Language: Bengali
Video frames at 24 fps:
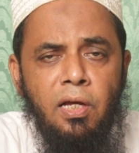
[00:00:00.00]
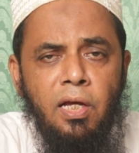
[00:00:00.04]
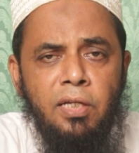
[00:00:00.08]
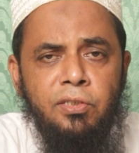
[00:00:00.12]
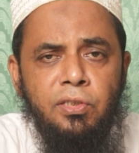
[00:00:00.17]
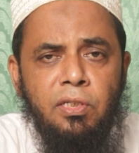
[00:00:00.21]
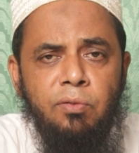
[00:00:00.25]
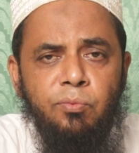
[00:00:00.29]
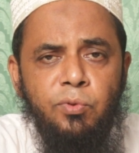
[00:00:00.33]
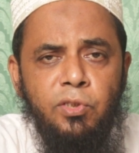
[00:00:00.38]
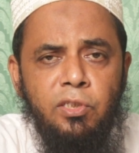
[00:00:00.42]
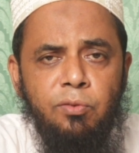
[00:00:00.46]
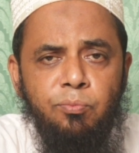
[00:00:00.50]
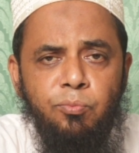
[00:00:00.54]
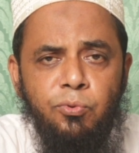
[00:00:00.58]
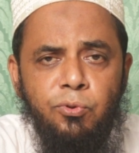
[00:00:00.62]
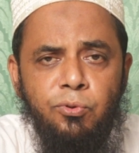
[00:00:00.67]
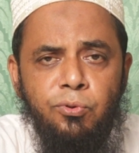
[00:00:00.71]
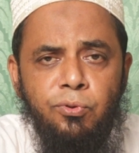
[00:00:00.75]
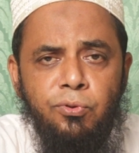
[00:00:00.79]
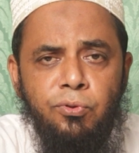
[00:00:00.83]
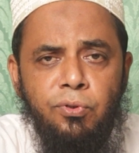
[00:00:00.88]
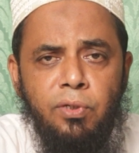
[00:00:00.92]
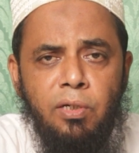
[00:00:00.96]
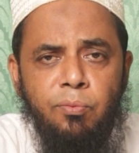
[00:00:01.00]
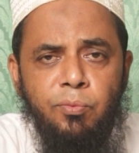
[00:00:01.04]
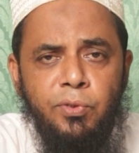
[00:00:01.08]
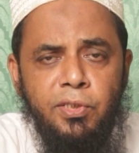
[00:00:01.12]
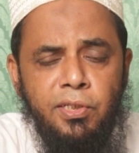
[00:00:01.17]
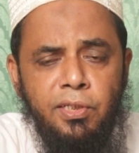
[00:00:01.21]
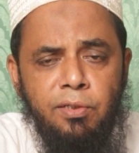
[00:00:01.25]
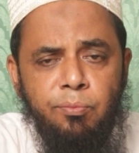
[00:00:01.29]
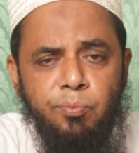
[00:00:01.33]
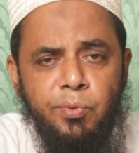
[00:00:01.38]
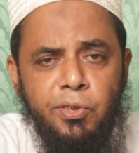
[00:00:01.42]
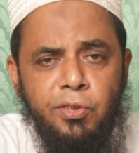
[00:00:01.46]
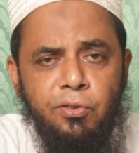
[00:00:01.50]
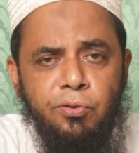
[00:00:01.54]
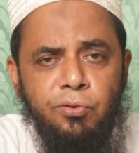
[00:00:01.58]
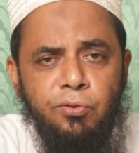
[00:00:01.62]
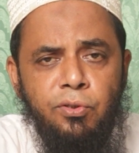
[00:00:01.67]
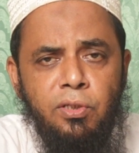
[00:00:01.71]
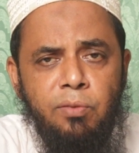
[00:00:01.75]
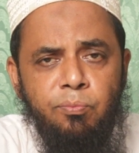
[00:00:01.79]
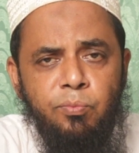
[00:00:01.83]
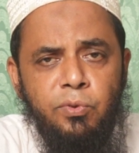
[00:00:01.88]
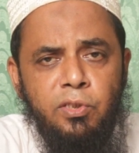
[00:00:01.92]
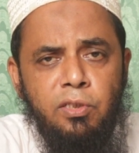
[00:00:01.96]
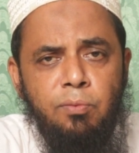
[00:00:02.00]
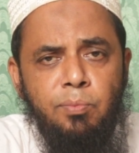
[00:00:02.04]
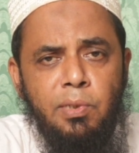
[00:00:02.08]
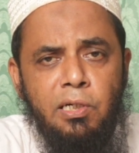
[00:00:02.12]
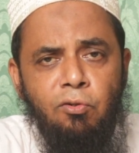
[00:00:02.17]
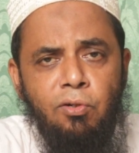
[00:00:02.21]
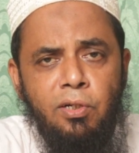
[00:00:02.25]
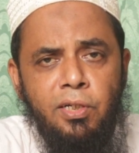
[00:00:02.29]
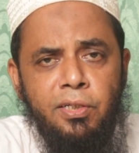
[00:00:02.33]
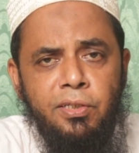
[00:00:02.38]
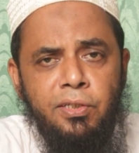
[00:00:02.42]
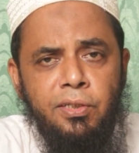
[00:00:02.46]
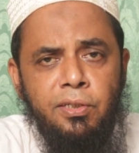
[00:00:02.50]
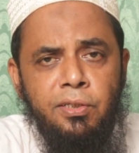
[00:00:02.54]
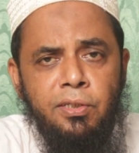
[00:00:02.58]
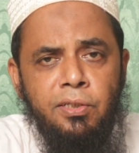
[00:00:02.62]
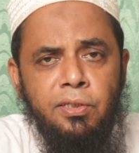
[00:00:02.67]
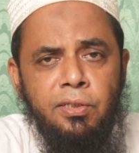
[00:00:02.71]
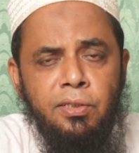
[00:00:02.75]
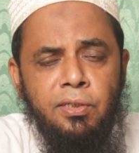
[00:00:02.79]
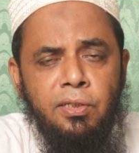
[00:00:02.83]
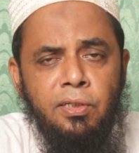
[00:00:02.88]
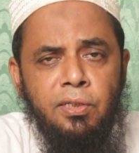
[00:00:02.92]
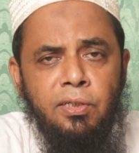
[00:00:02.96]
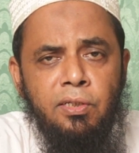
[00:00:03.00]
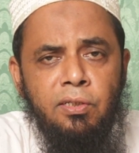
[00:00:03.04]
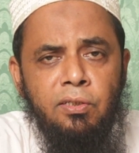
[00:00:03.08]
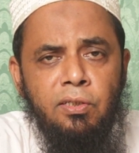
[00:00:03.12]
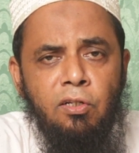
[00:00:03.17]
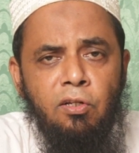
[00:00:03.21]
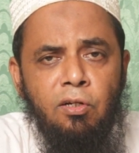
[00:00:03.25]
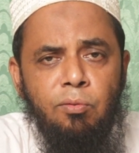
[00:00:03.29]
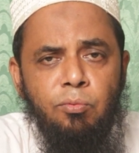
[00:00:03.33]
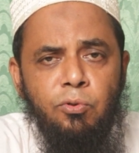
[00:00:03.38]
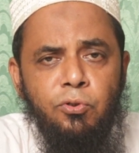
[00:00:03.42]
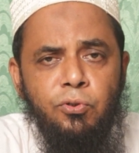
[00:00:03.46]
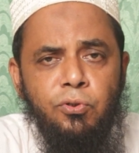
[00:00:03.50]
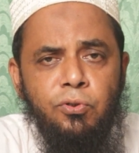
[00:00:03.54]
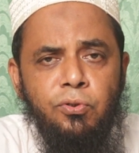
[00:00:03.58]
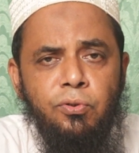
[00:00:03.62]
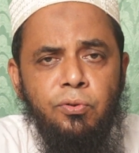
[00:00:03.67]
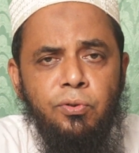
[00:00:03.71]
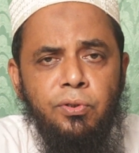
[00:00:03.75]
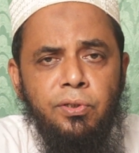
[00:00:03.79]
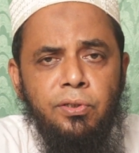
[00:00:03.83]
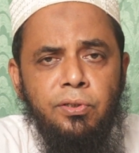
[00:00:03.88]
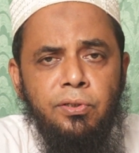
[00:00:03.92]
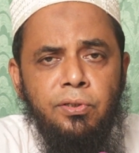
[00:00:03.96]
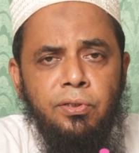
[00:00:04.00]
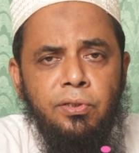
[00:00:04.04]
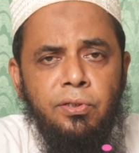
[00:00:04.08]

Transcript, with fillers: আজকে আমাদের এ পর্যন্ত আমাদের এই ভিডিও যদি আপনাদের ভালো লাগে তাহলে অবশ্যই